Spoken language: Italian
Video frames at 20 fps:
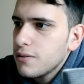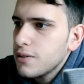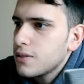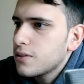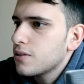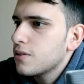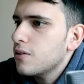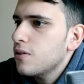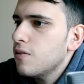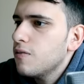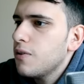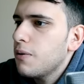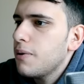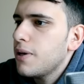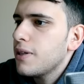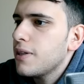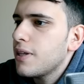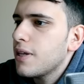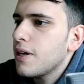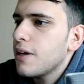questo
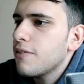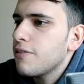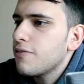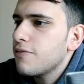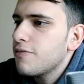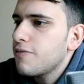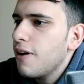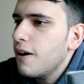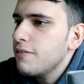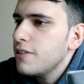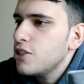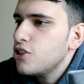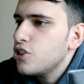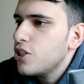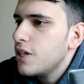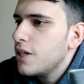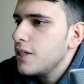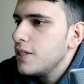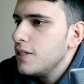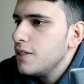ovviamente è
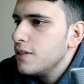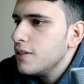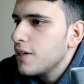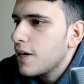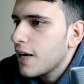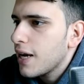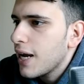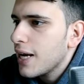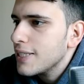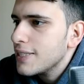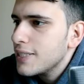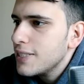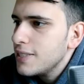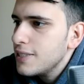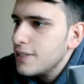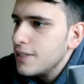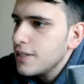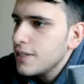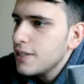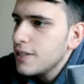FaviJ
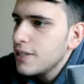ragazzi.